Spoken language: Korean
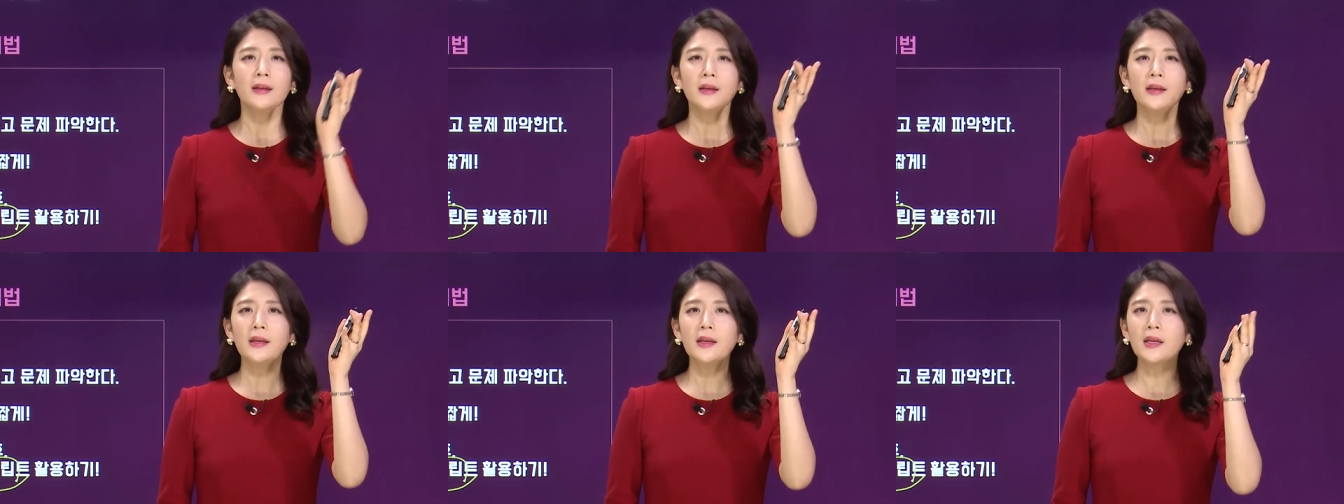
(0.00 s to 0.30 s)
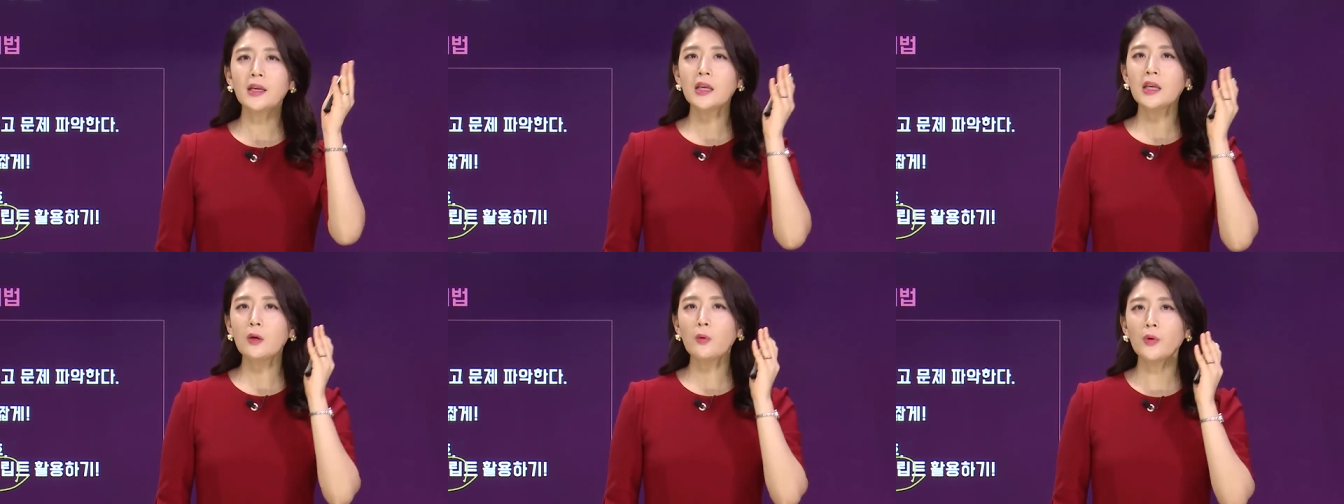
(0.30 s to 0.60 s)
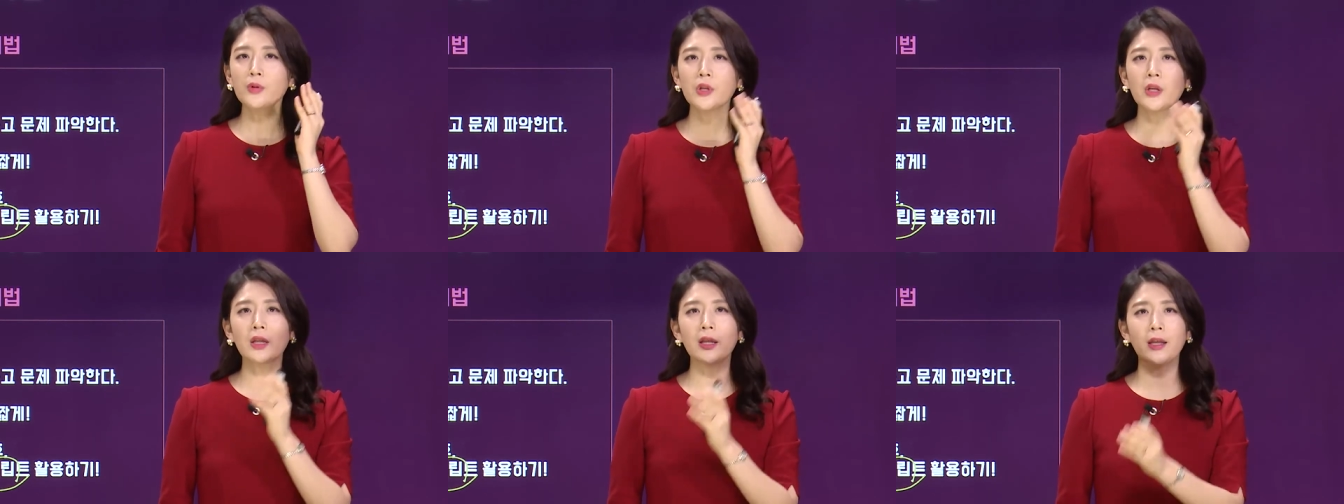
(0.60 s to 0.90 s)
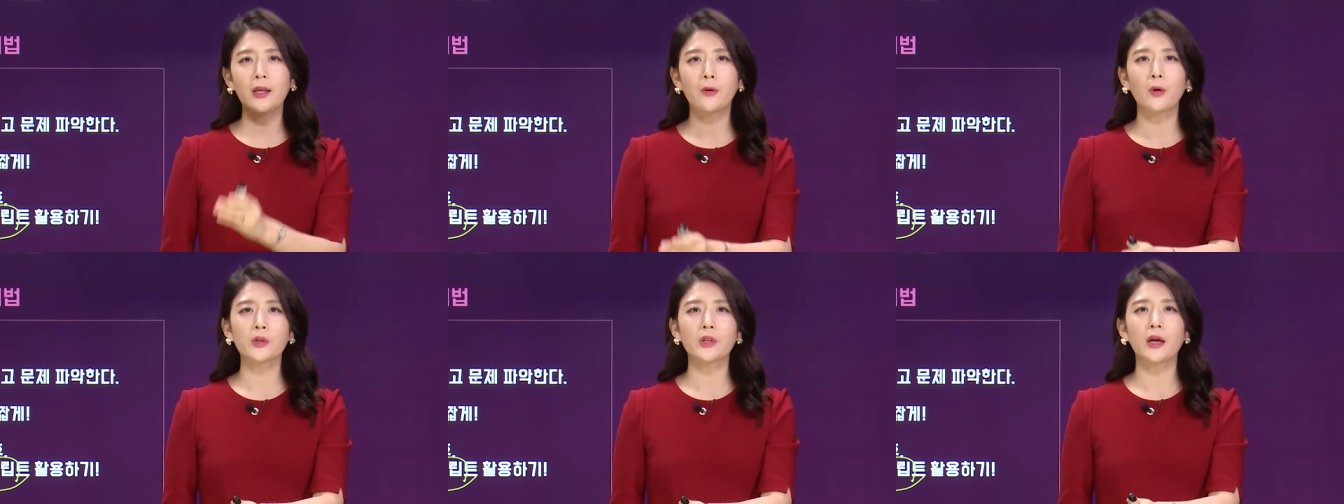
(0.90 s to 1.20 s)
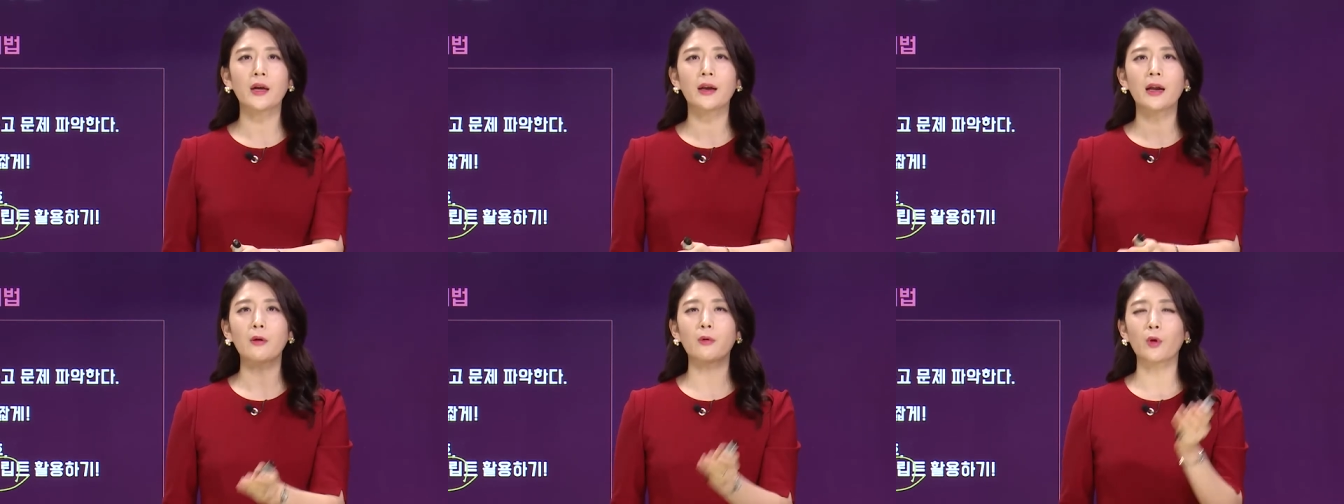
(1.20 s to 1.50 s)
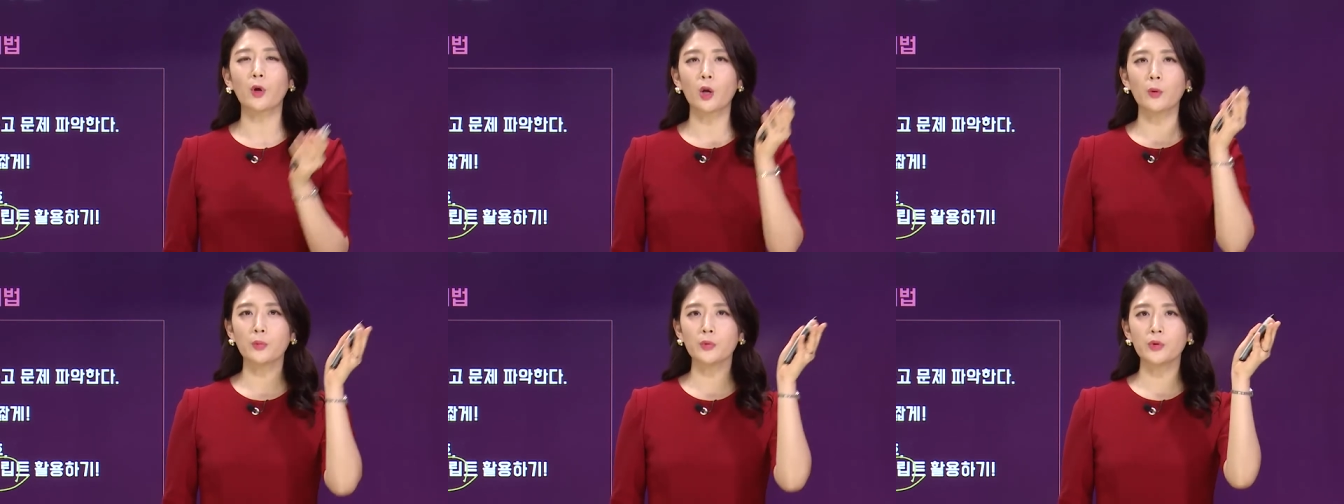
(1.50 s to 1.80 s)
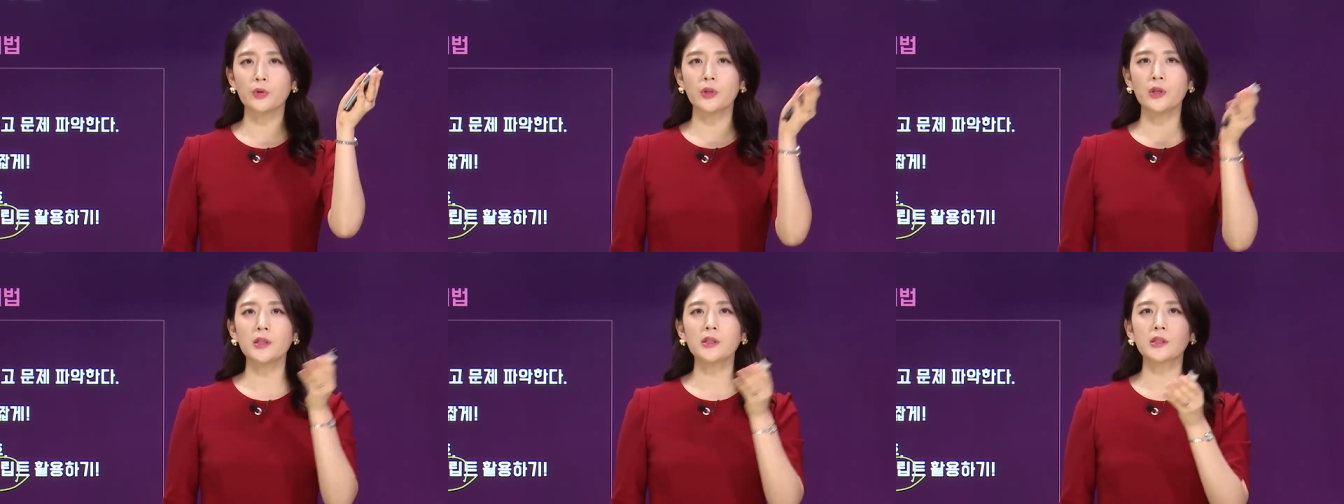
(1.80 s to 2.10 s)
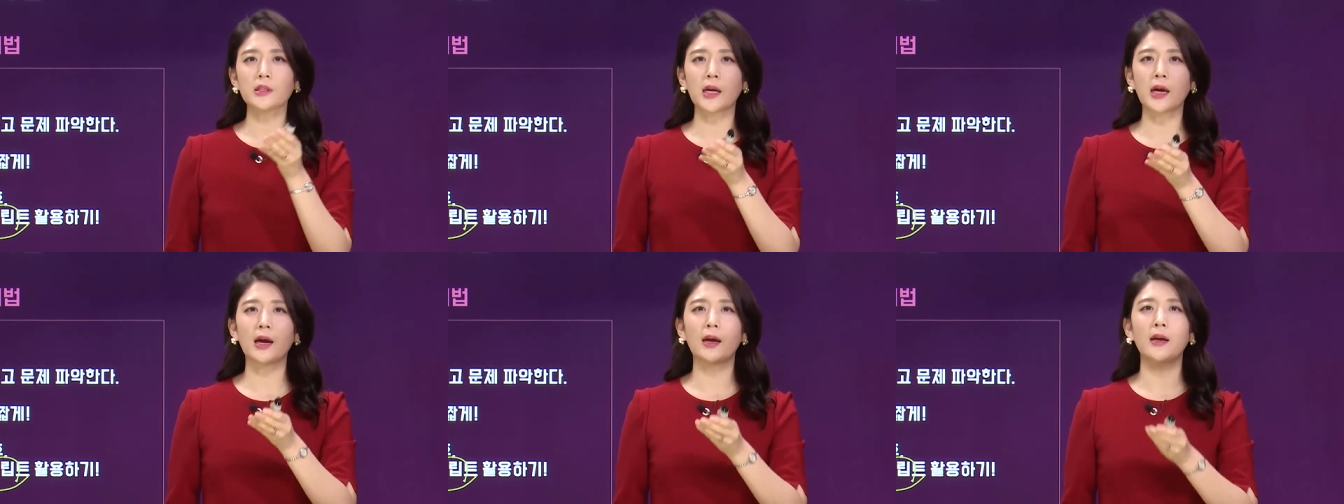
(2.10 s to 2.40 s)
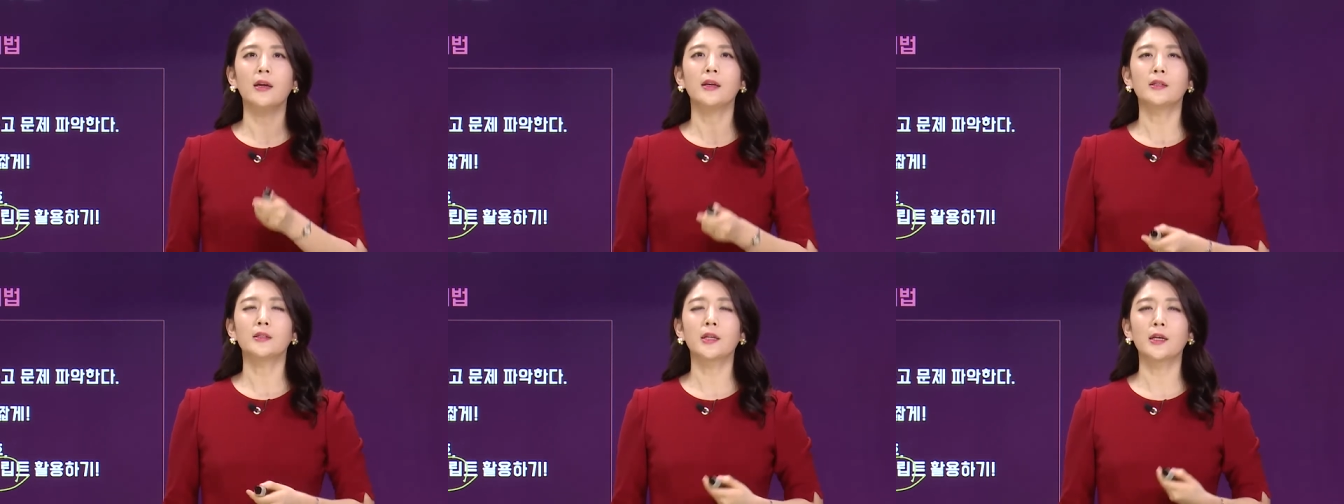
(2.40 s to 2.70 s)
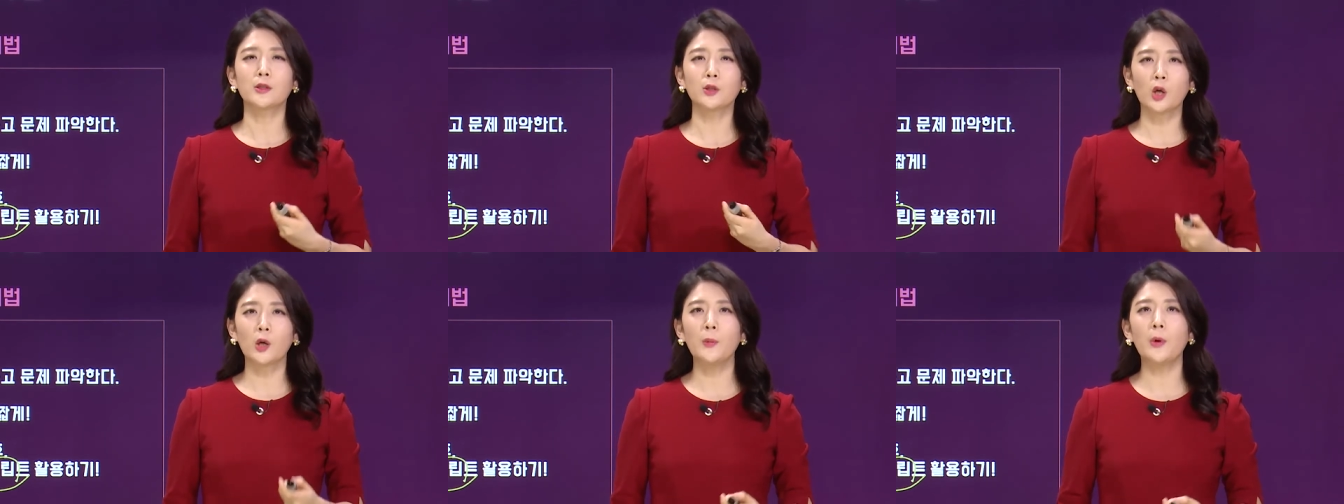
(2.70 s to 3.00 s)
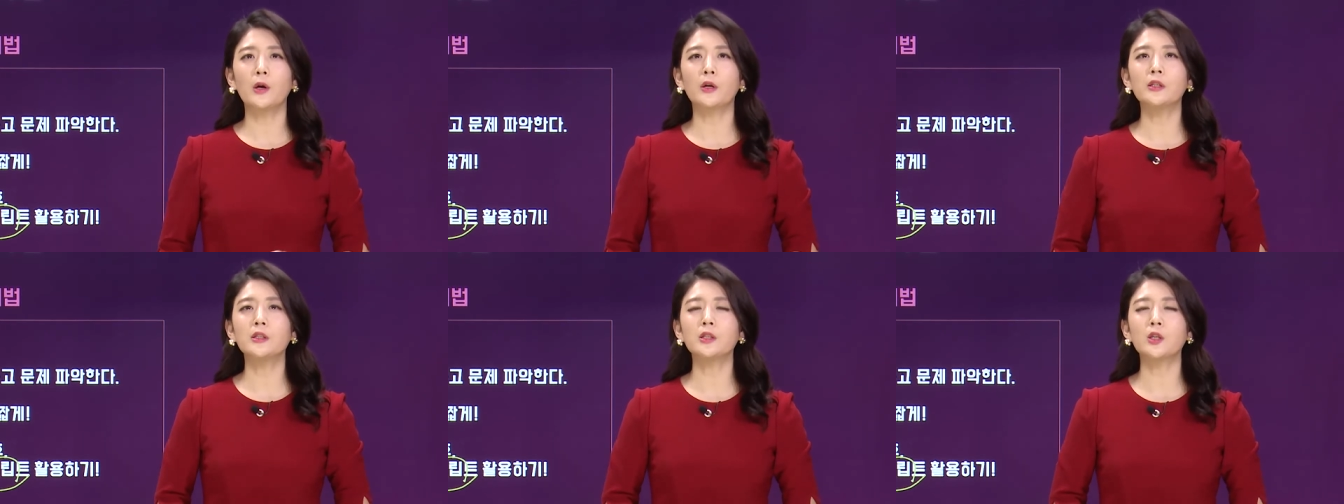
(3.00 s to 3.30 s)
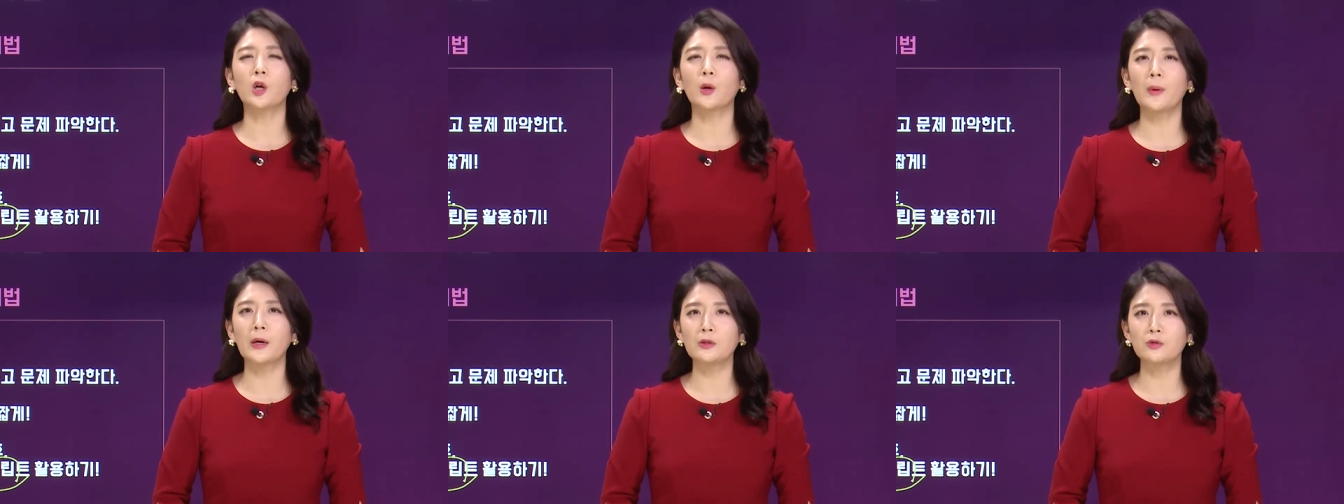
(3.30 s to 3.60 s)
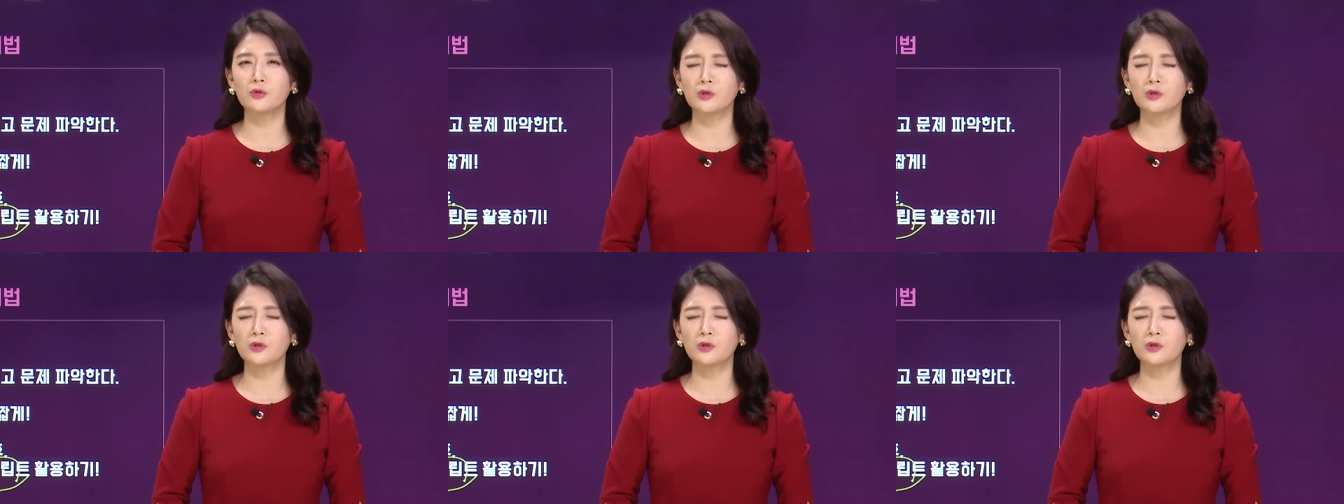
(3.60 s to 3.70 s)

이 키워드는 이거다. 라고 여러분들이 잘 제 설명을 들어봐